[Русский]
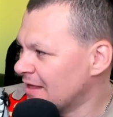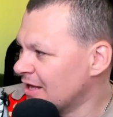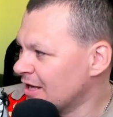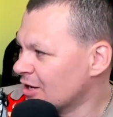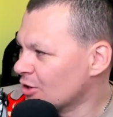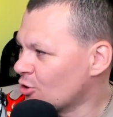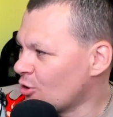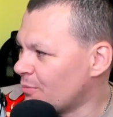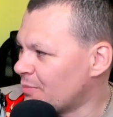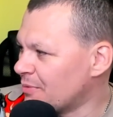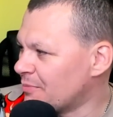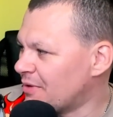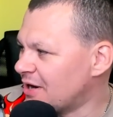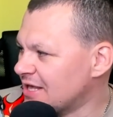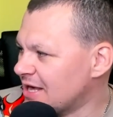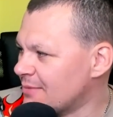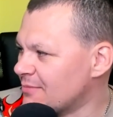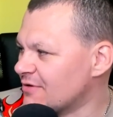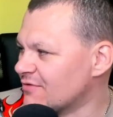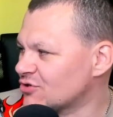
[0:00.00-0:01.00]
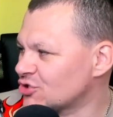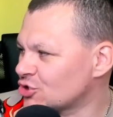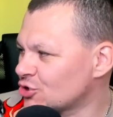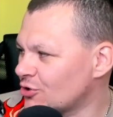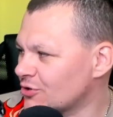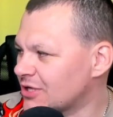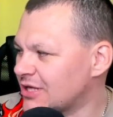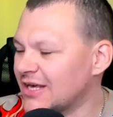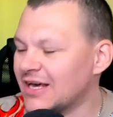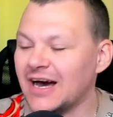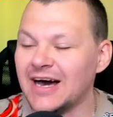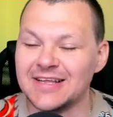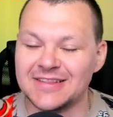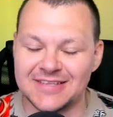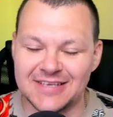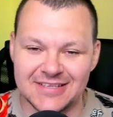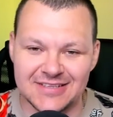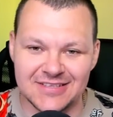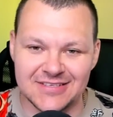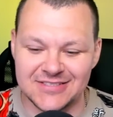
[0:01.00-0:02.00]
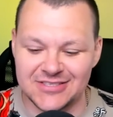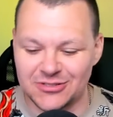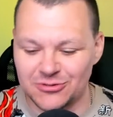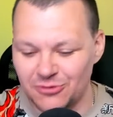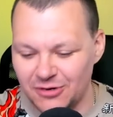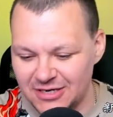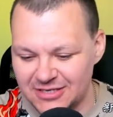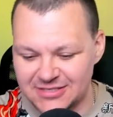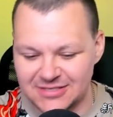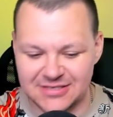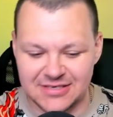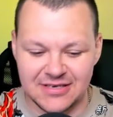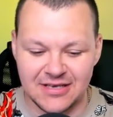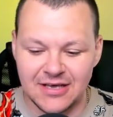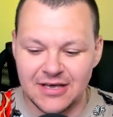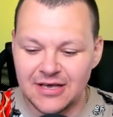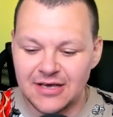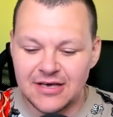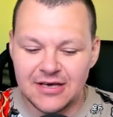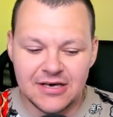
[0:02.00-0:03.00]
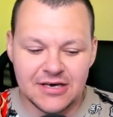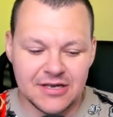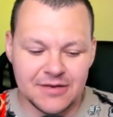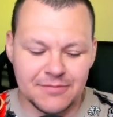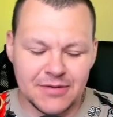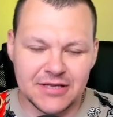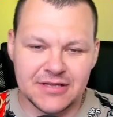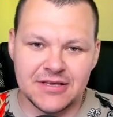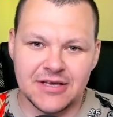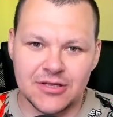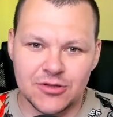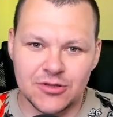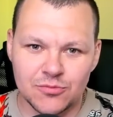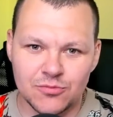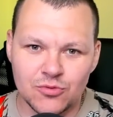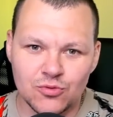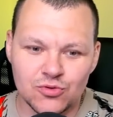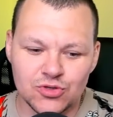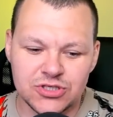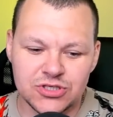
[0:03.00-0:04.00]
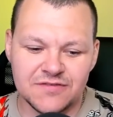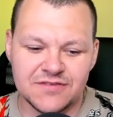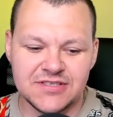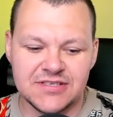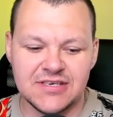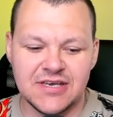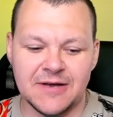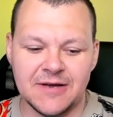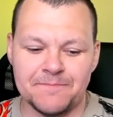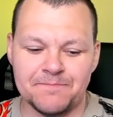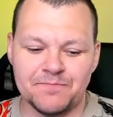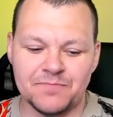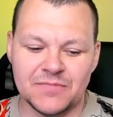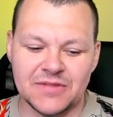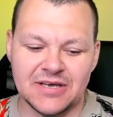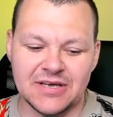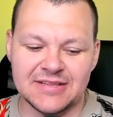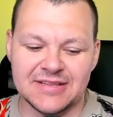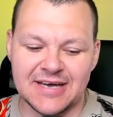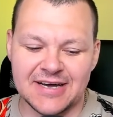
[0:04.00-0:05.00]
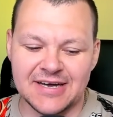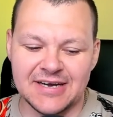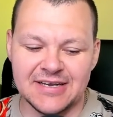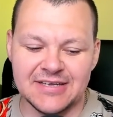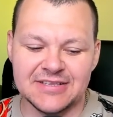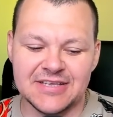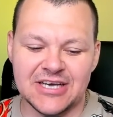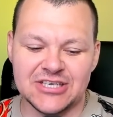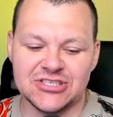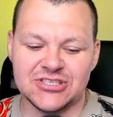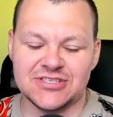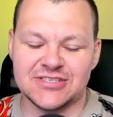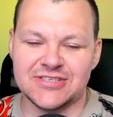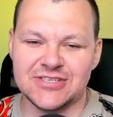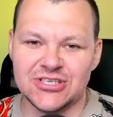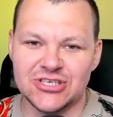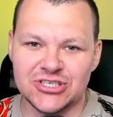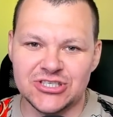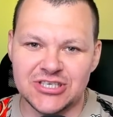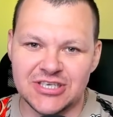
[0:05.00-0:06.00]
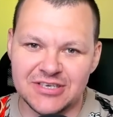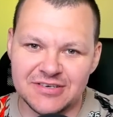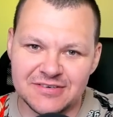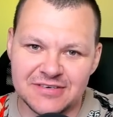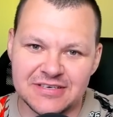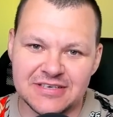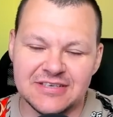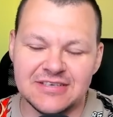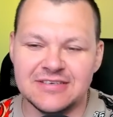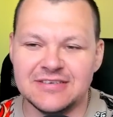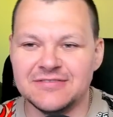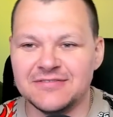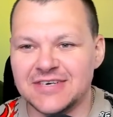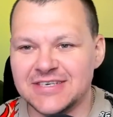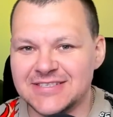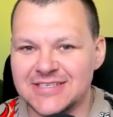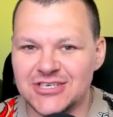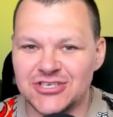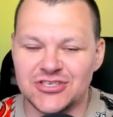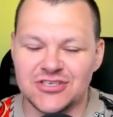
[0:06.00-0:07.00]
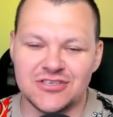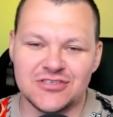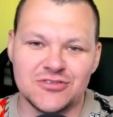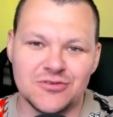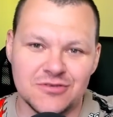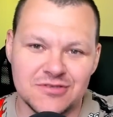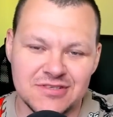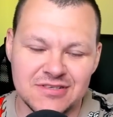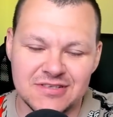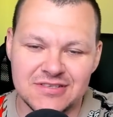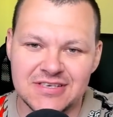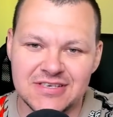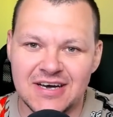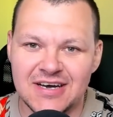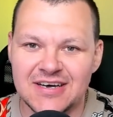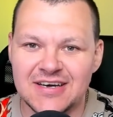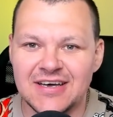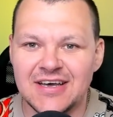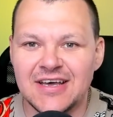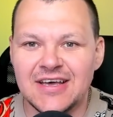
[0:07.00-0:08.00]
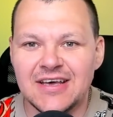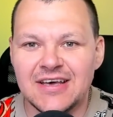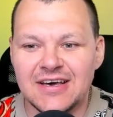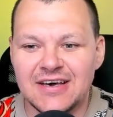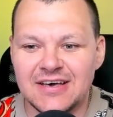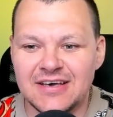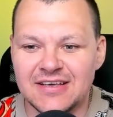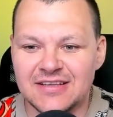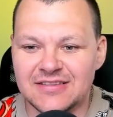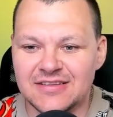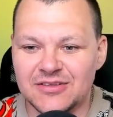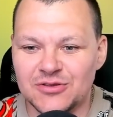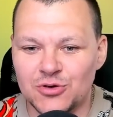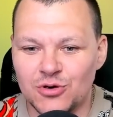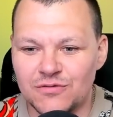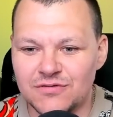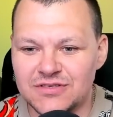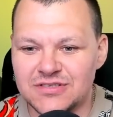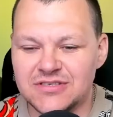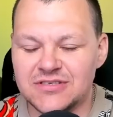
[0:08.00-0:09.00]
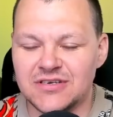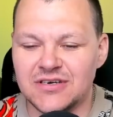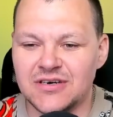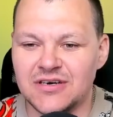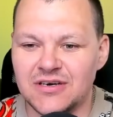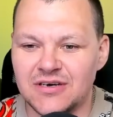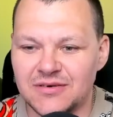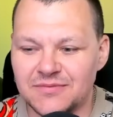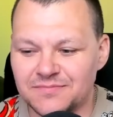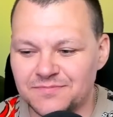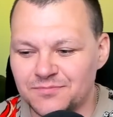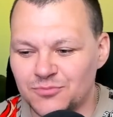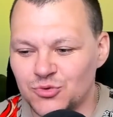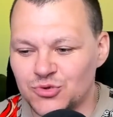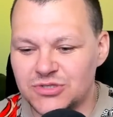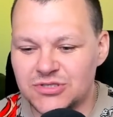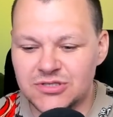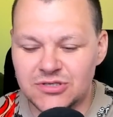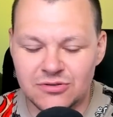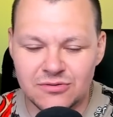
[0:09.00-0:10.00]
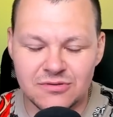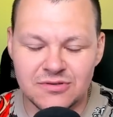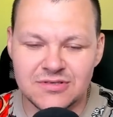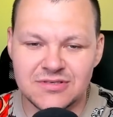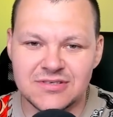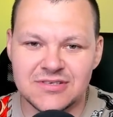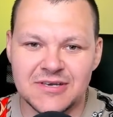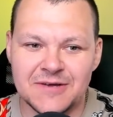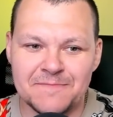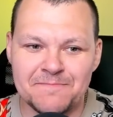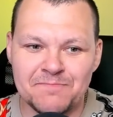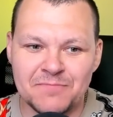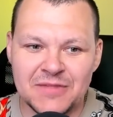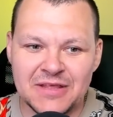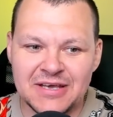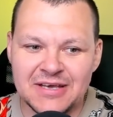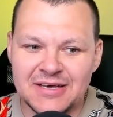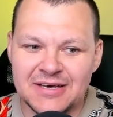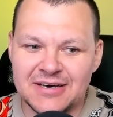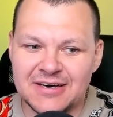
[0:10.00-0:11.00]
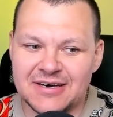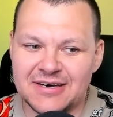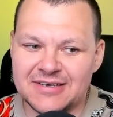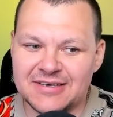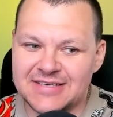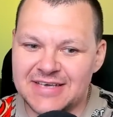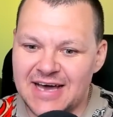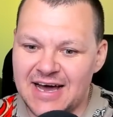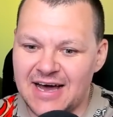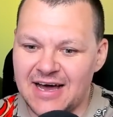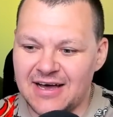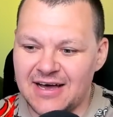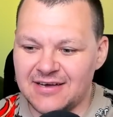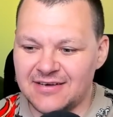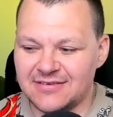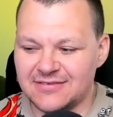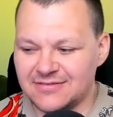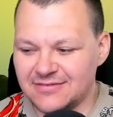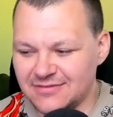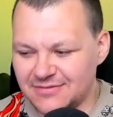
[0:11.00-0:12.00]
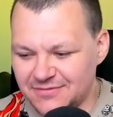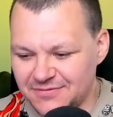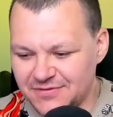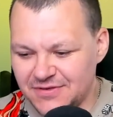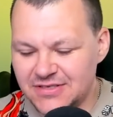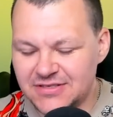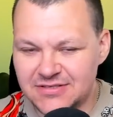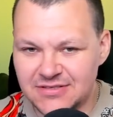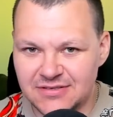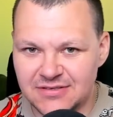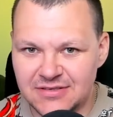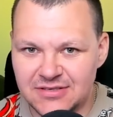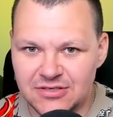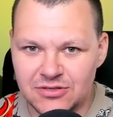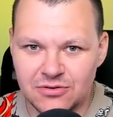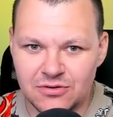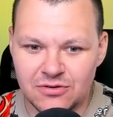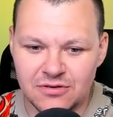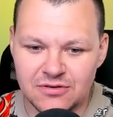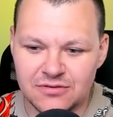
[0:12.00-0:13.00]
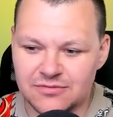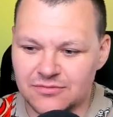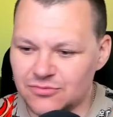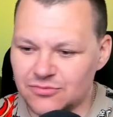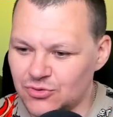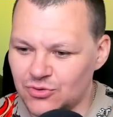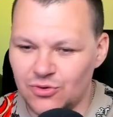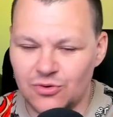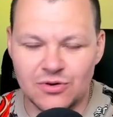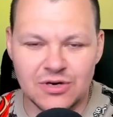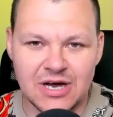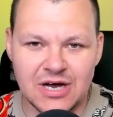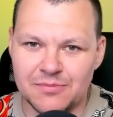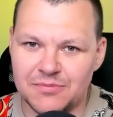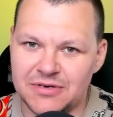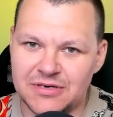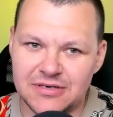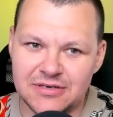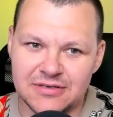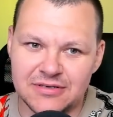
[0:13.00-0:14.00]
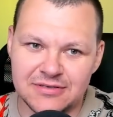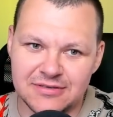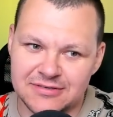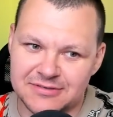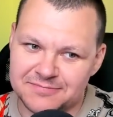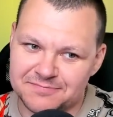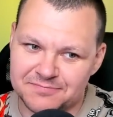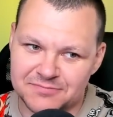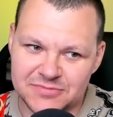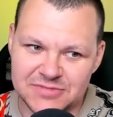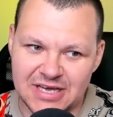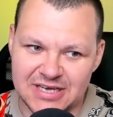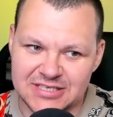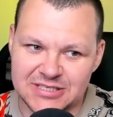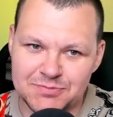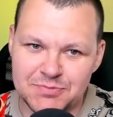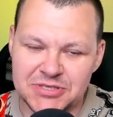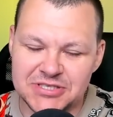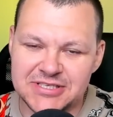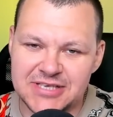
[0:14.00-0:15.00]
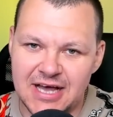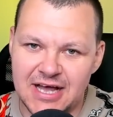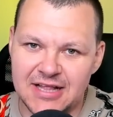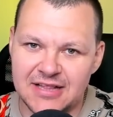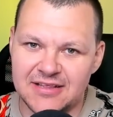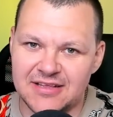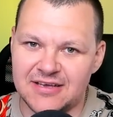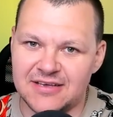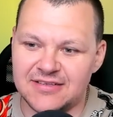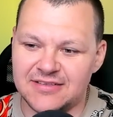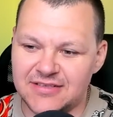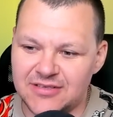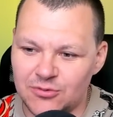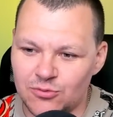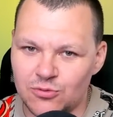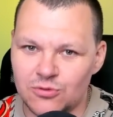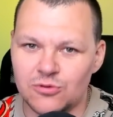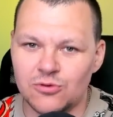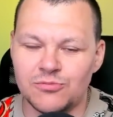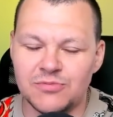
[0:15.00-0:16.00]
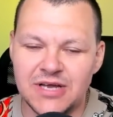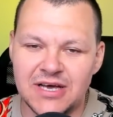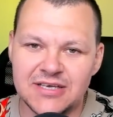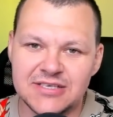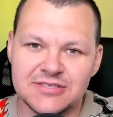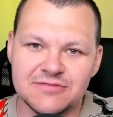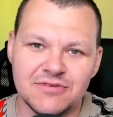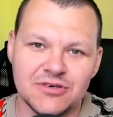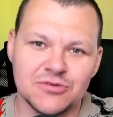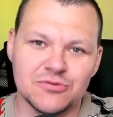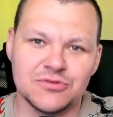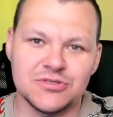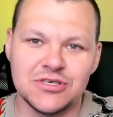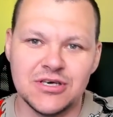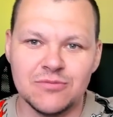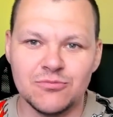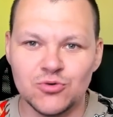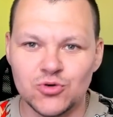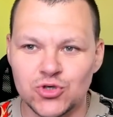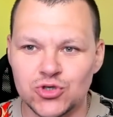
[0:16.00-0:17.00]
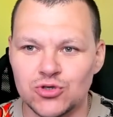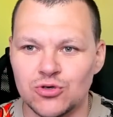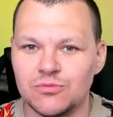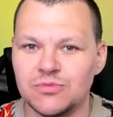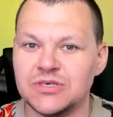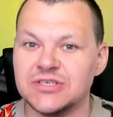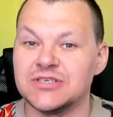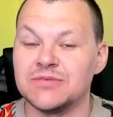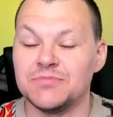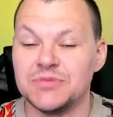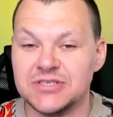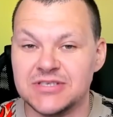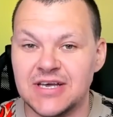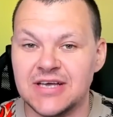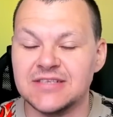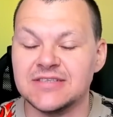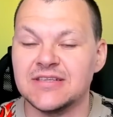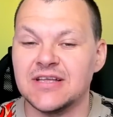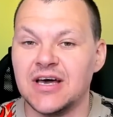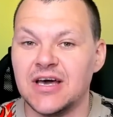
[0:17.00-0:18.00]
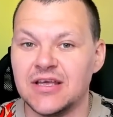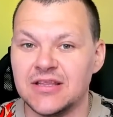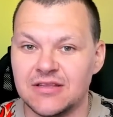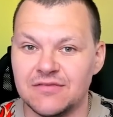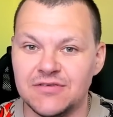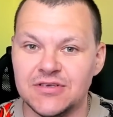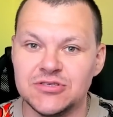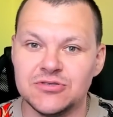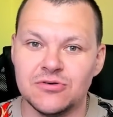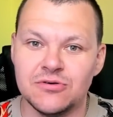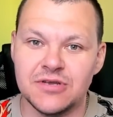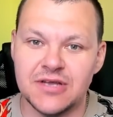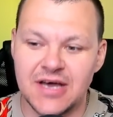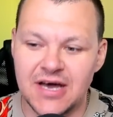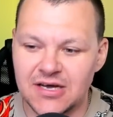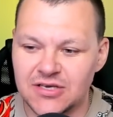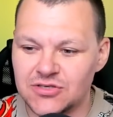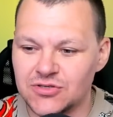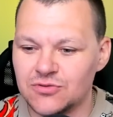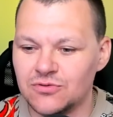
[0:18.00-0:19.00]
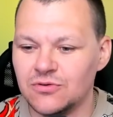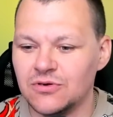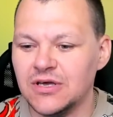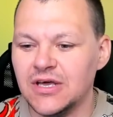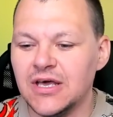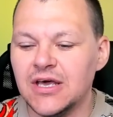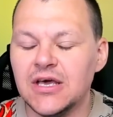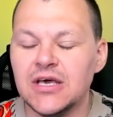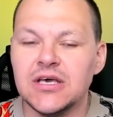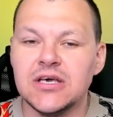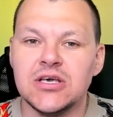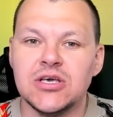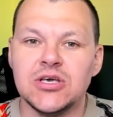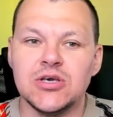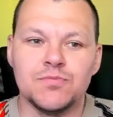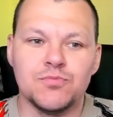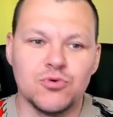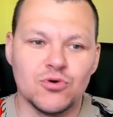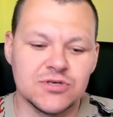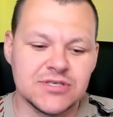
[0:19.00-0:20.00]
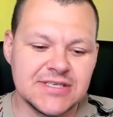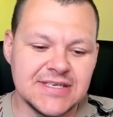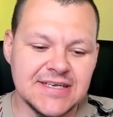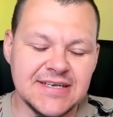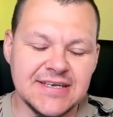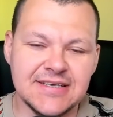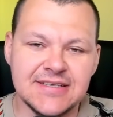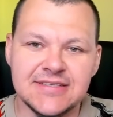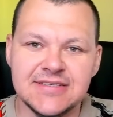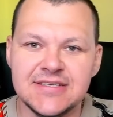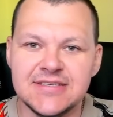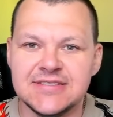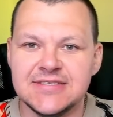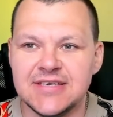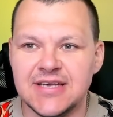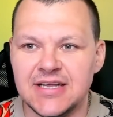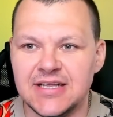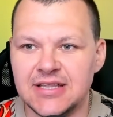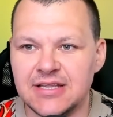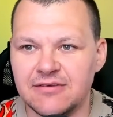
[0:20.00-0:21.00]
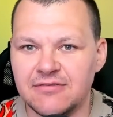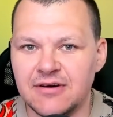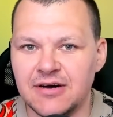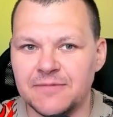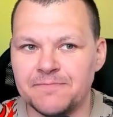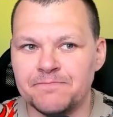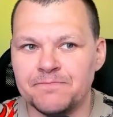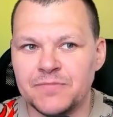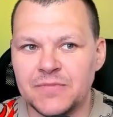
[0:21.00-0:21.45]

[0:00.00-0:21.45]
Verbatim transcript: Копы Майами в шоке от этой ситуации. Ребят, я думаю, уже все а, так или иначе слышали и в различных соцсетях эта новость э, муссируется. Э, я видел ее, но как бы так специально не углублялся в эту тему, чтобы записать на это видео реакцию. И после недельного